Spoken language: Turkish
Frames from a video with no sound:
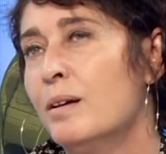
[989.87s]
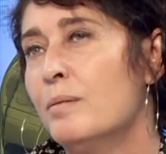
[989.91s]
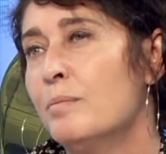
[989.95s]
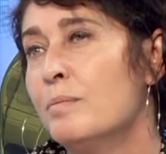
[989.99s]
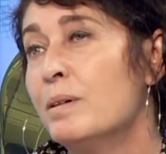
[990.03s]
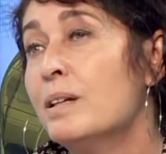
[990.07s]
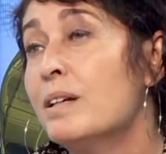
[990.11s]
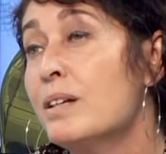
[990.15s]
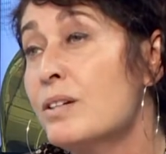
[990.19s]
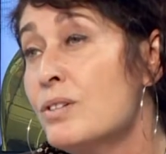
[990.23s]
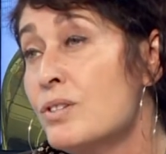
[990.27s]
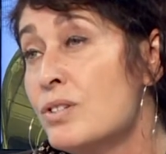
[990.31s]

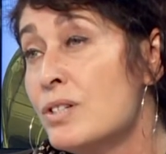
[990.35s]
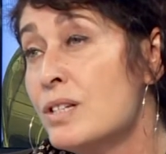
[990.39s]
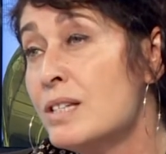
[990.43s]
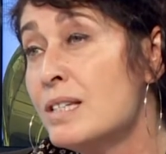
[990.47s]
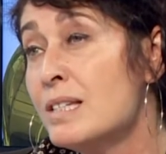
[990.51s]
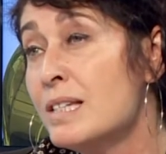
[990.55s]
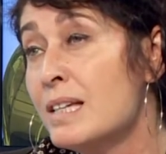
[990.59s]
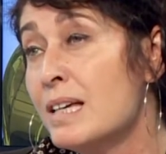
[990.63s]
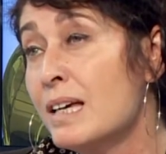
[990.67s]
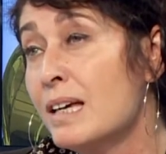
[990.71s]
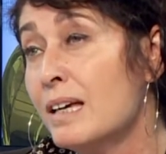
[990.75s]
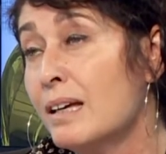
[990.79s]

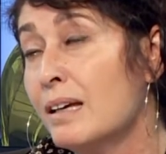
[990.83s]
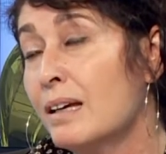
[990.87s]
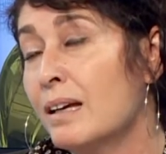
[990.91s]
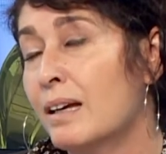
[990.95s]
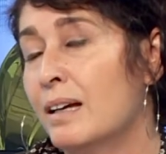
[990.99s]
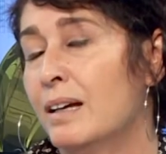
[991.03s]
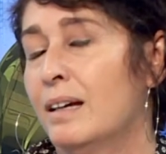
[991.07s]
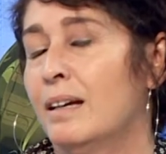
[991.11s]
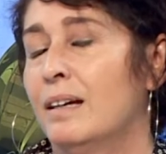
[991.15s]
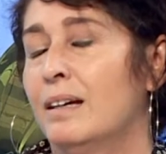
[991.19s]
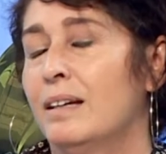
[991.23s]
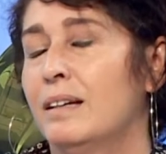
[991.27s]
Birincisi
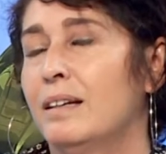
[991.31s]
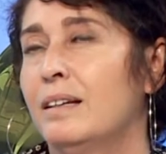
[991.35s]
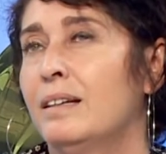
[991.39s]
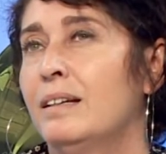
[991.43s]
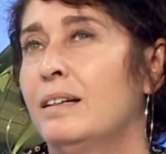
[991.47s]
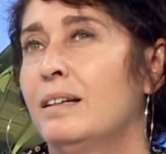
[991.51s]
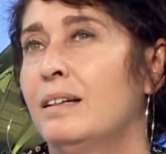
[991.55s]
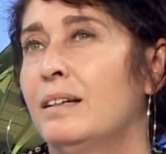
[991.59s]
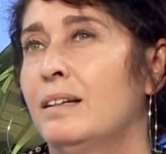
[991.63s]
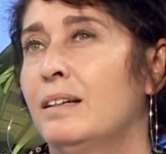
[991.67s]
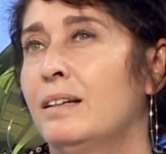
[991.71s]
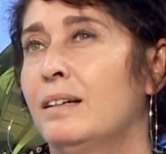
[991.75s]

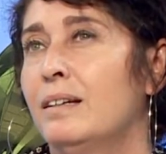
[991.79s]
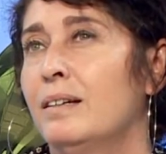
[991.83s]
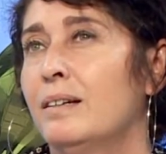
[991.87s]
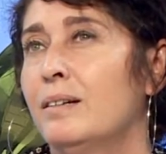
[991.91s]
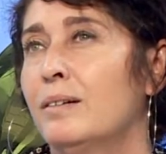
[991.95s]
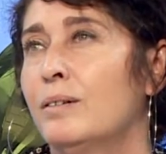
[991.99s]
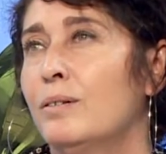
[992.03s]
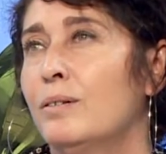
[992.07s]
e,